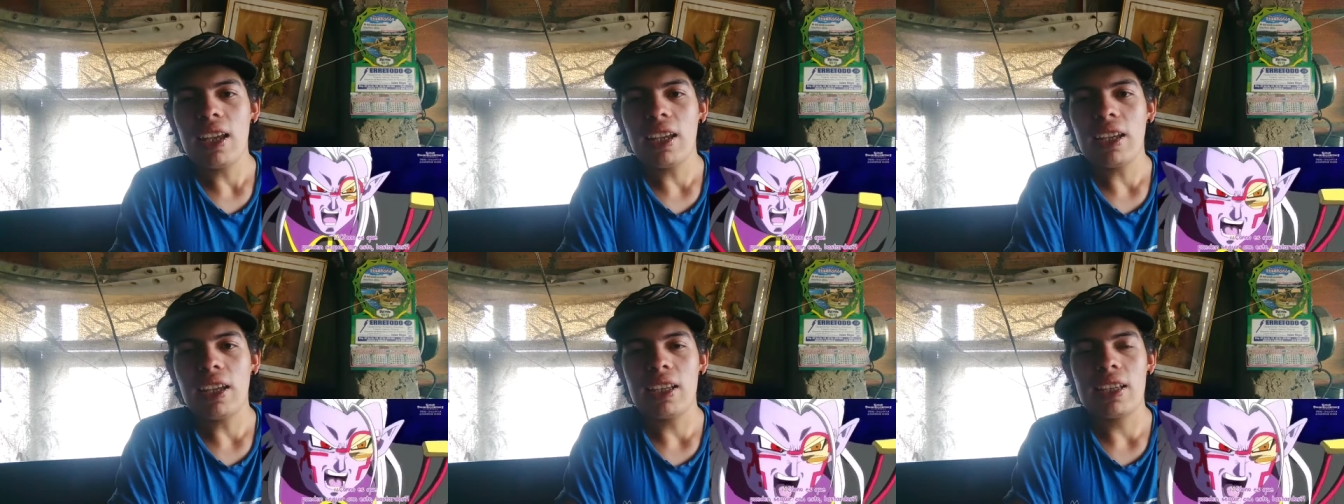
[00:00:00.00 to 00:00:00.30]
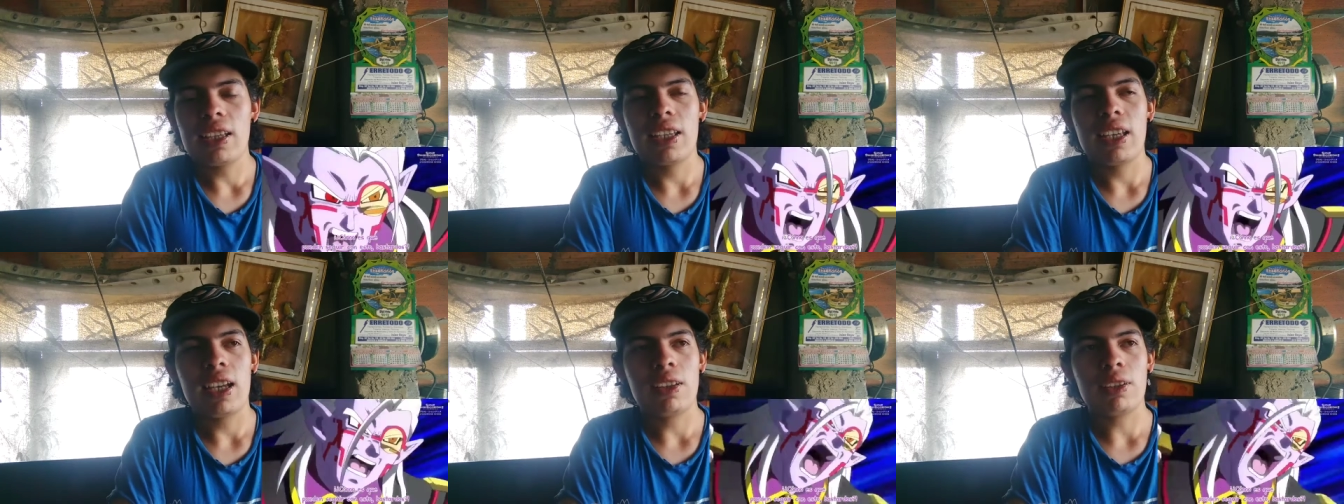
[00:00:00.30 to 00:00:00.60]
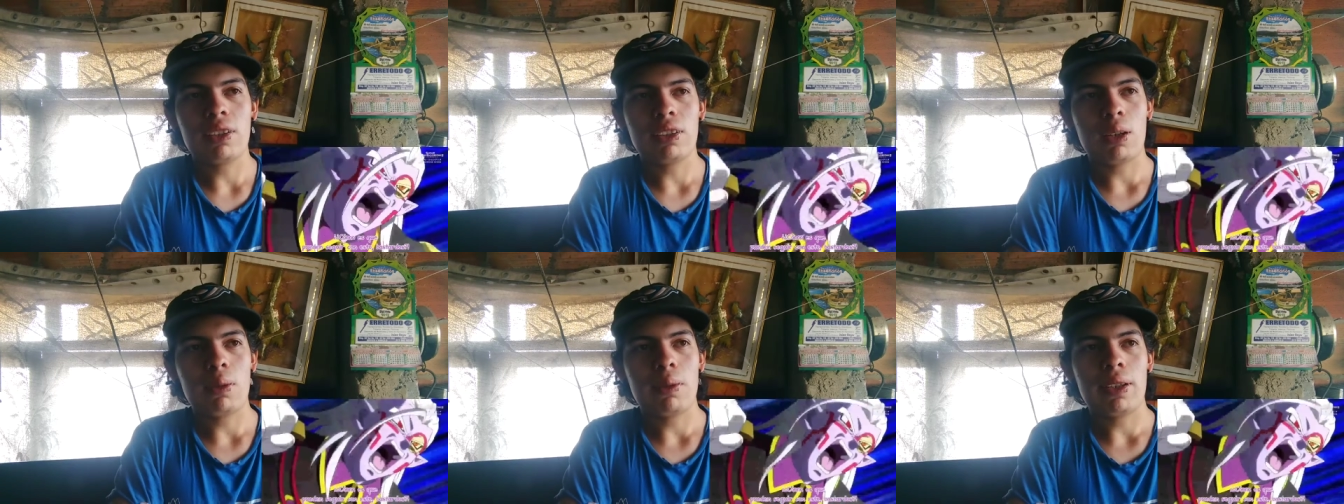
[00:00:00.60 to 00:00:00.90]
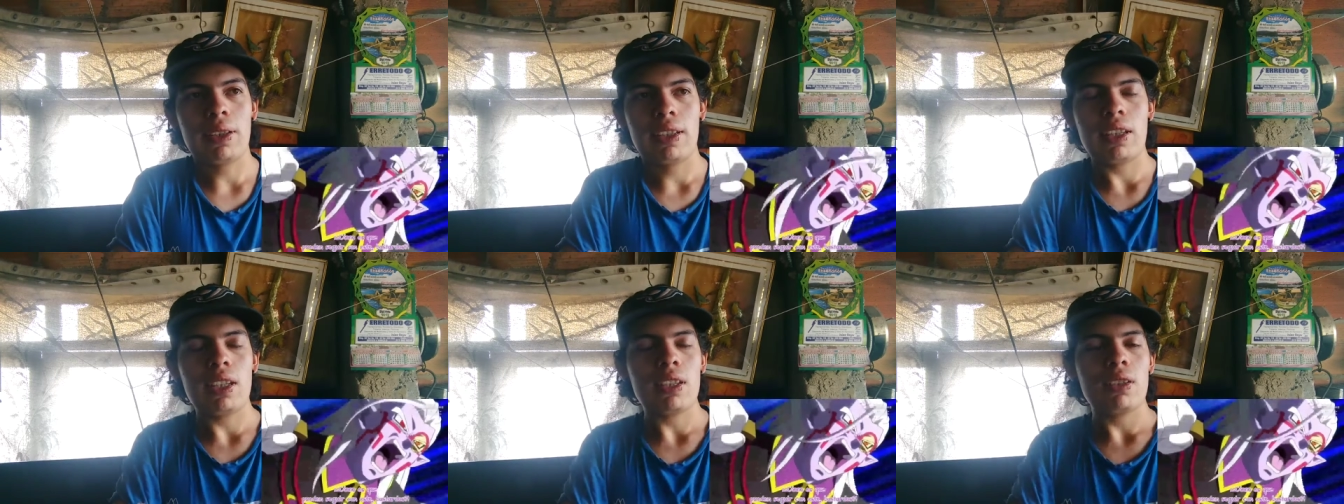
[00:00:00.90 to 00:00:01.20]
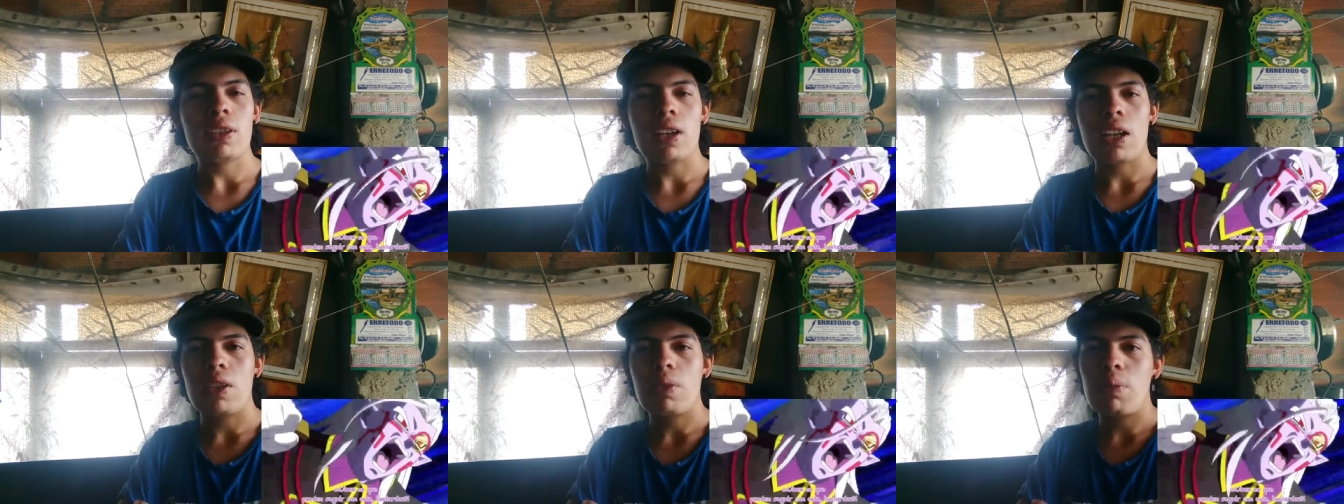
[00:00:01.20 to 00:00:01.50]
sea totalmente
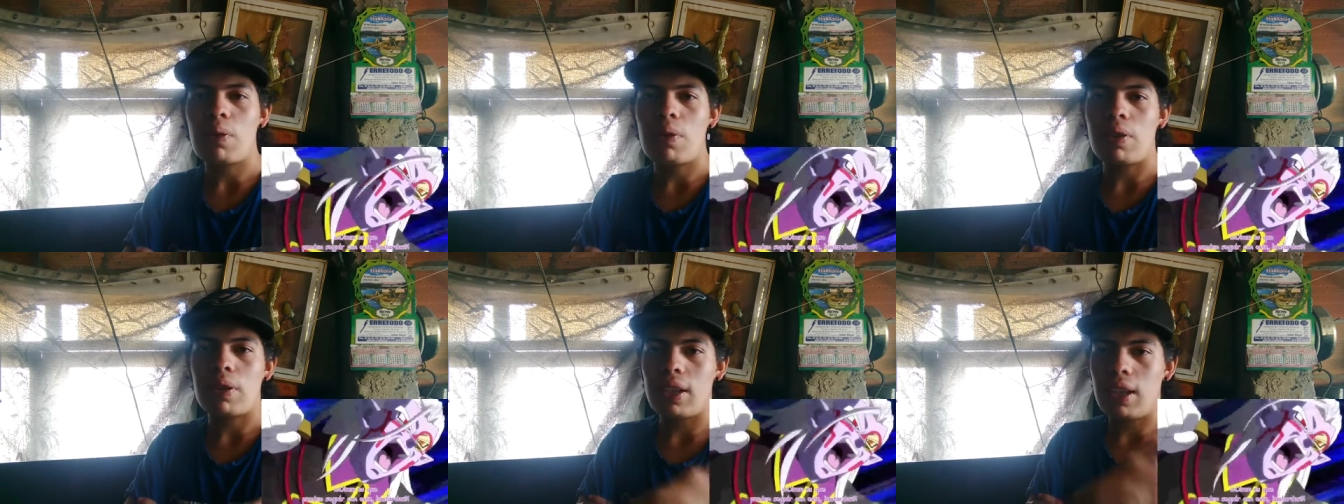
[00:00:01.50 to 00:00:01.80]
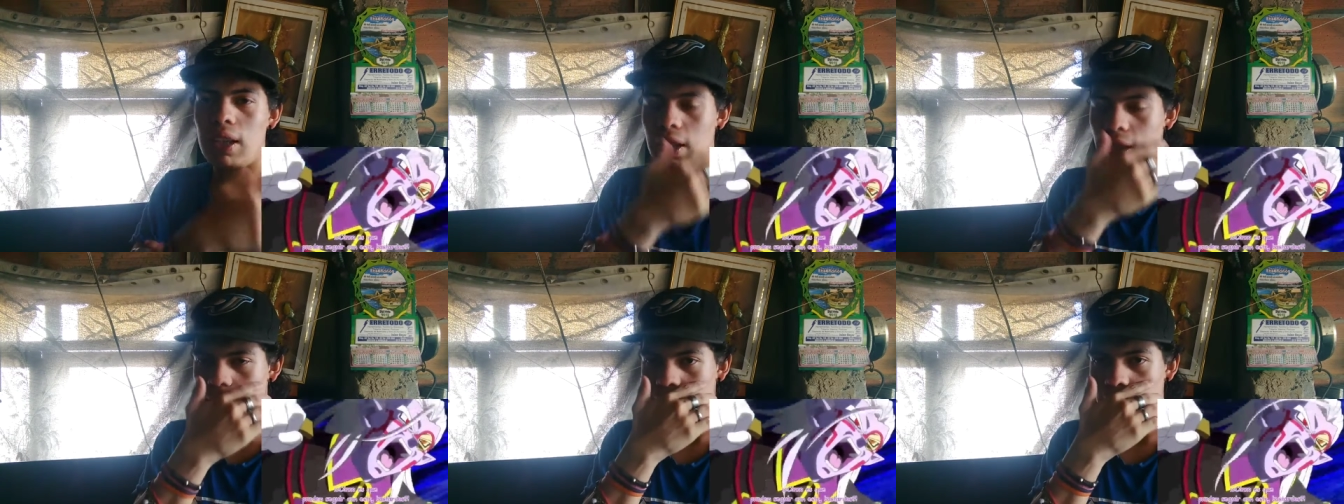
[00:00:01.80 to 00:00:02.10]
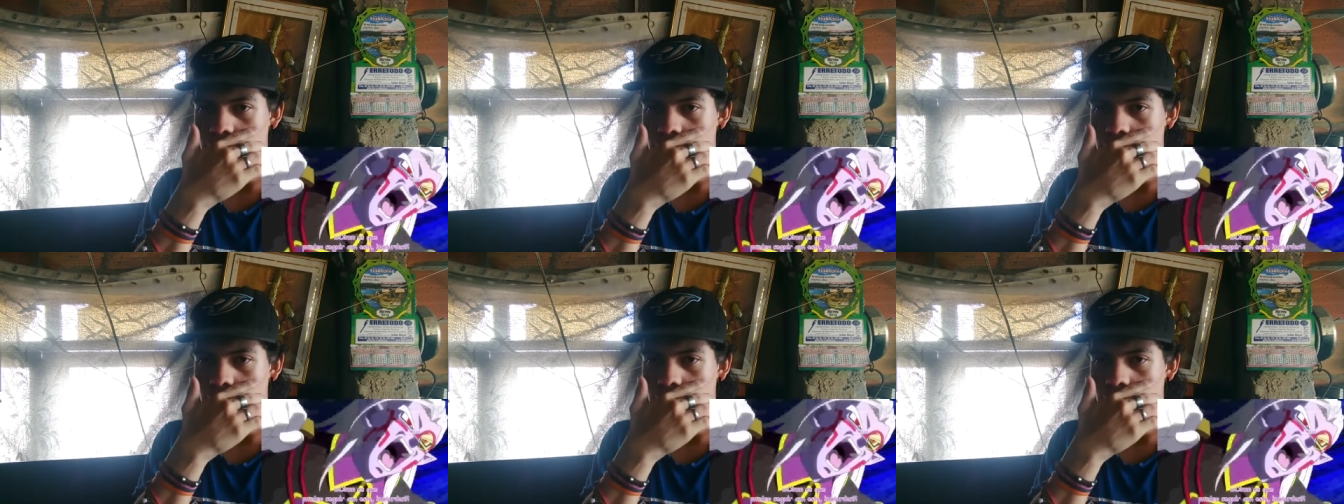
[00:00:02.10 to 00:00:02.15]
desordenado y por favor